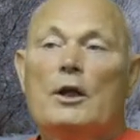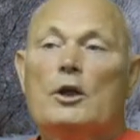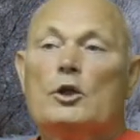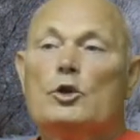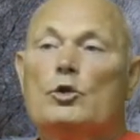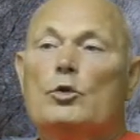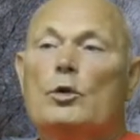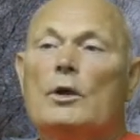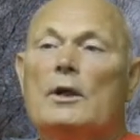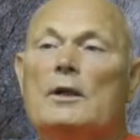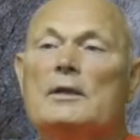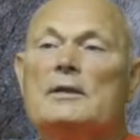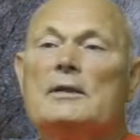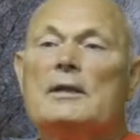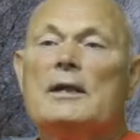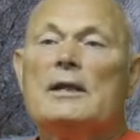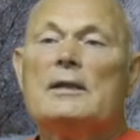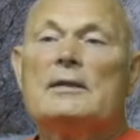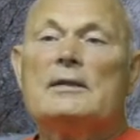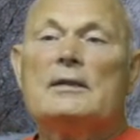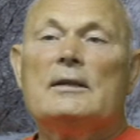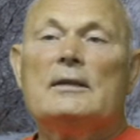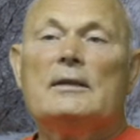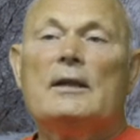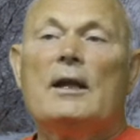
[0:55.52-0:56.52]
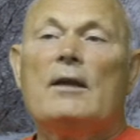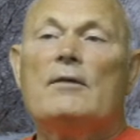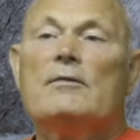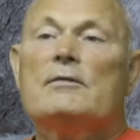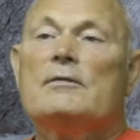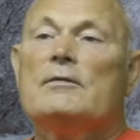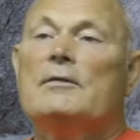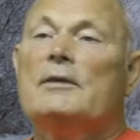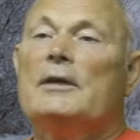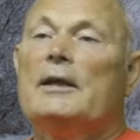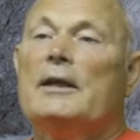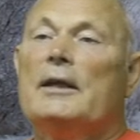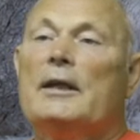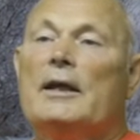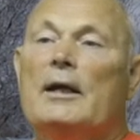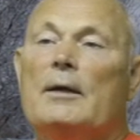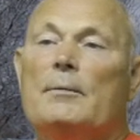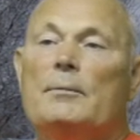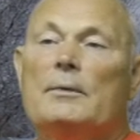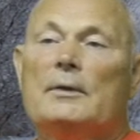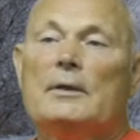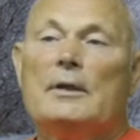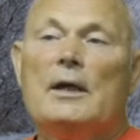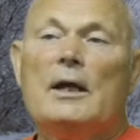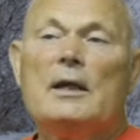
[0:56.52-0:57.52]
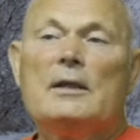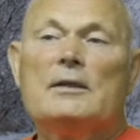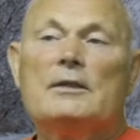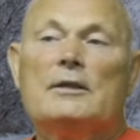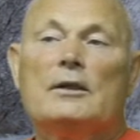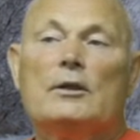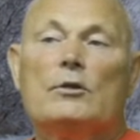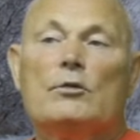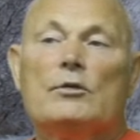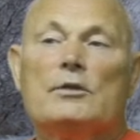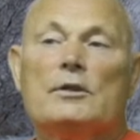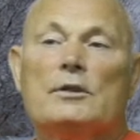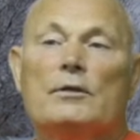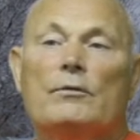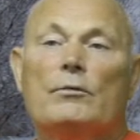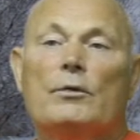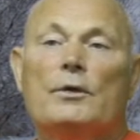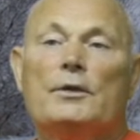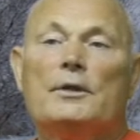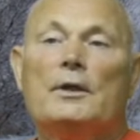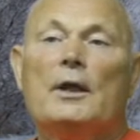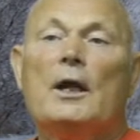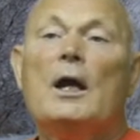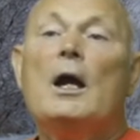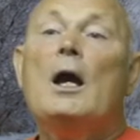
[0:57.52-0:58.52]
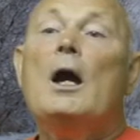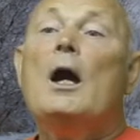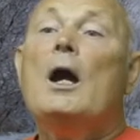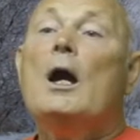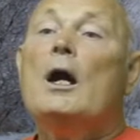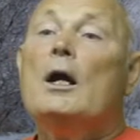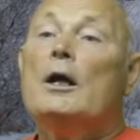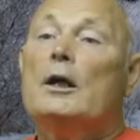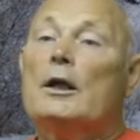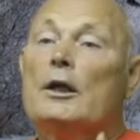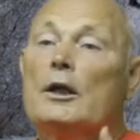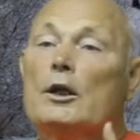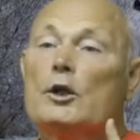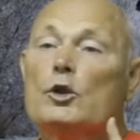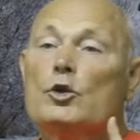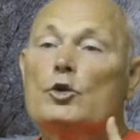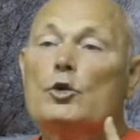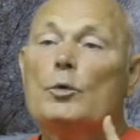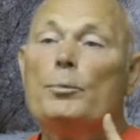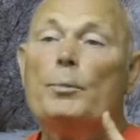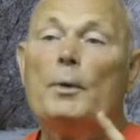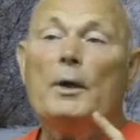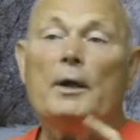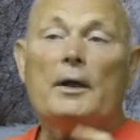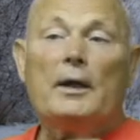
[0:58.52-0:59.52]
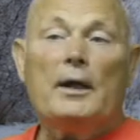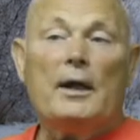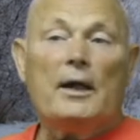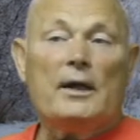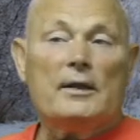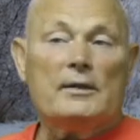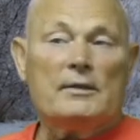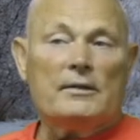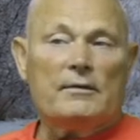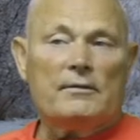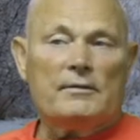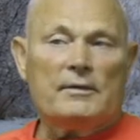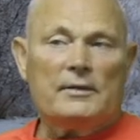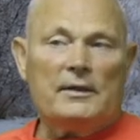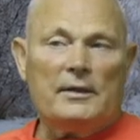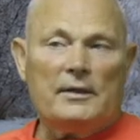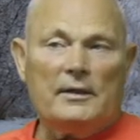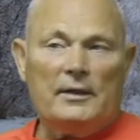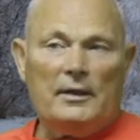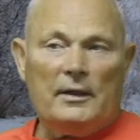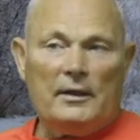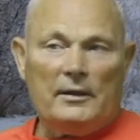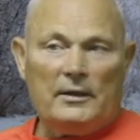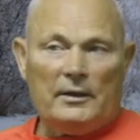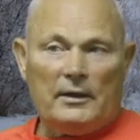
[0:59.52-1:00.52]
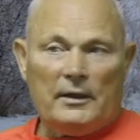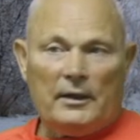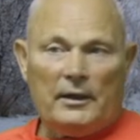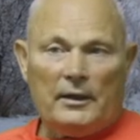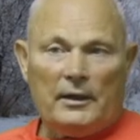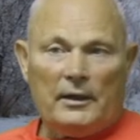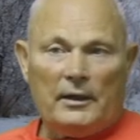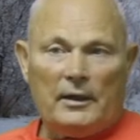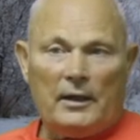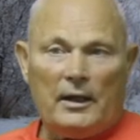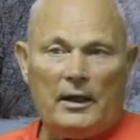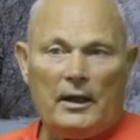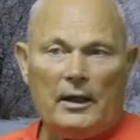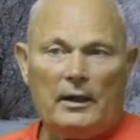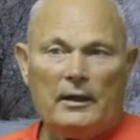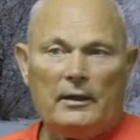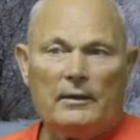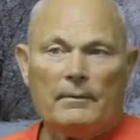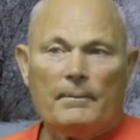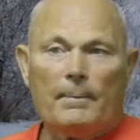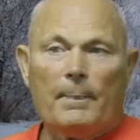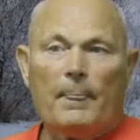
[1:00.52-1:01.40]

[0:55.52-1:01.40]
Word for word: Что касается нравственных рекомендаций, то сегодня хорошо покаяться в содеянных грехах